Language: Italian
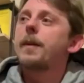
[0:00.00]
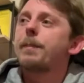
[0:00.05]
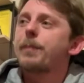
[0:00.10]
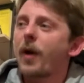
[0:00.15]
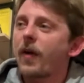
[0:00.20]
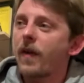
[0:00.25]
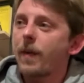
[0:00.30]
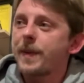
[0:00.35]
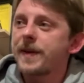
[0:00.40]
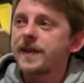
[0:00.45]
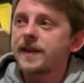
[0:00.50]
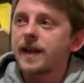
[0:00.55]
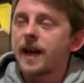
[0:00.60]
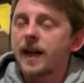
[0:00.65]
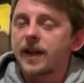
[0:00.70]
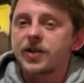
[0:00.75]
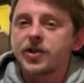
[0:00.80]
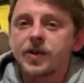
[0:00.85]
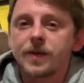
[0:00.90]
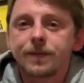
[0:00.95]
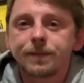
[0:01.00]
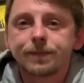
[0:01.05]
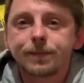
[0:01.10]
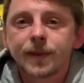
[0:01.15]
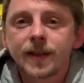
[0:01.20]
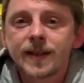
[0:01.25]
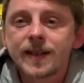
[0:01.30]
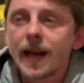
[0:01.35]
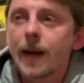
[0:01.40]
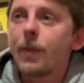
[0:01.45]
Prova a pensarci.
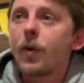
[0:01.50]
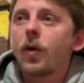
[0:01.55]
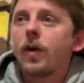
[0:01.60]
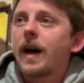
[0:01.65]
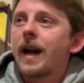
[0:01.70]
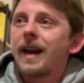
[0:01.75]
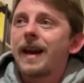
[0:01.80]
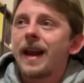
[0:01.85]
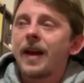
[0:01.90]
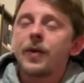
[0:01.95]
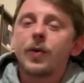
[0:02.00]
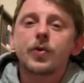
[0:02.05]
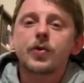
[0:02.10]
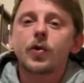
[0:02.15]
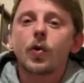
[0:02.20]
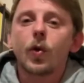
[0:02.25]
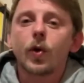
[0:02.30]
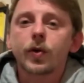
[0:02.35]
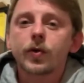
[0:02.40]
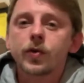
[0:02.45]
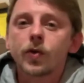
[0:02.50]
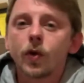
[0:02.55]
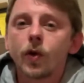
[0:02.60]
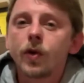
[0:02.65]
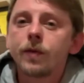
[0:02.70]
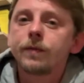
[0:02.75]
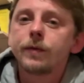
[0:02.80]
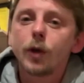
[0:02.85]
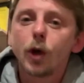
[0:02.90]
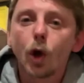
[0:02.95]
Pensiamo all'anno scorso,
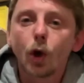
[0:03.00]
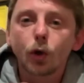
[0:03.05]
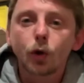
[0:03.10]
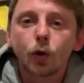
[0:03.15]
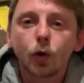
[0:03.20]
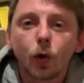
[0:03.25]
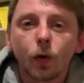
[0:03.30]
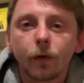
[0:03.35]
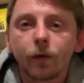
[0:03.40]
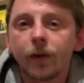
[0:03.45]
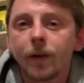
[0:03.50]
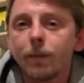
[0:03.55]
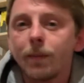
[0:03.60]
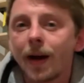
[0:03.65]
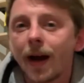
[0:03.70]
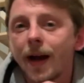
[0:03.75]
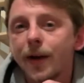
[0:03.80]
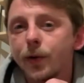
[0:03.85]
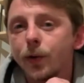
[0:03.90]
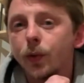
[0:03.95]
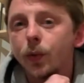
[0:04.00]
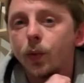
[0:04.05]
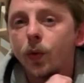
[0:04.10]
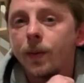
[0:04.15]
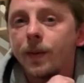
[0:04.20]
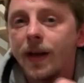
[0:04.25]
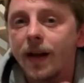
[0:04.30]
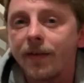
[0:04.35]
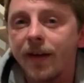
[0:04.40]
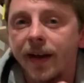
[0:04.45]
l'8 febbraio
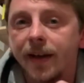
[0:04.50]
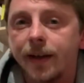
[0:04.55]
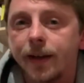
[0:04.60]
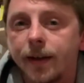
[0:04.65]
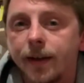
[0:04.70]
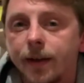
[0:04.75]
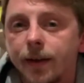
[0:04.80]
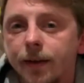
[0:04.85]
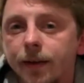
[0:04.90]
2020.